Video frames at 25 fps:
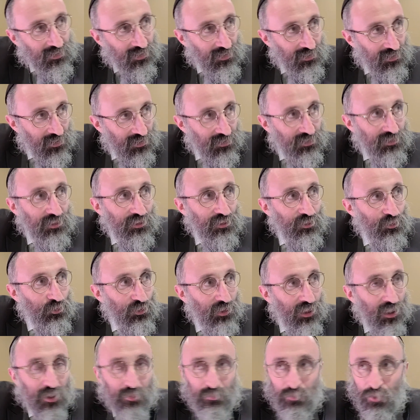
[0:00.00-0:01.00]
из Одессы, но
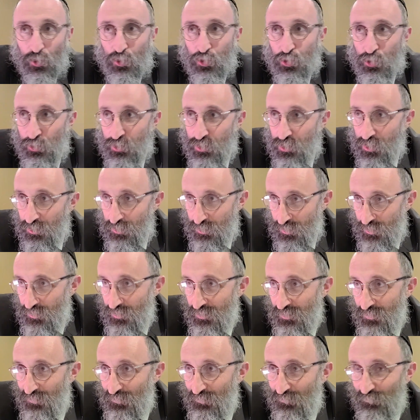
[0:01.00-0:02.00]
я имею что
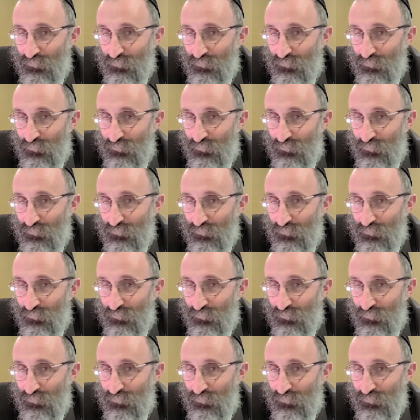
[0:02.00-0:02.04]
сказать.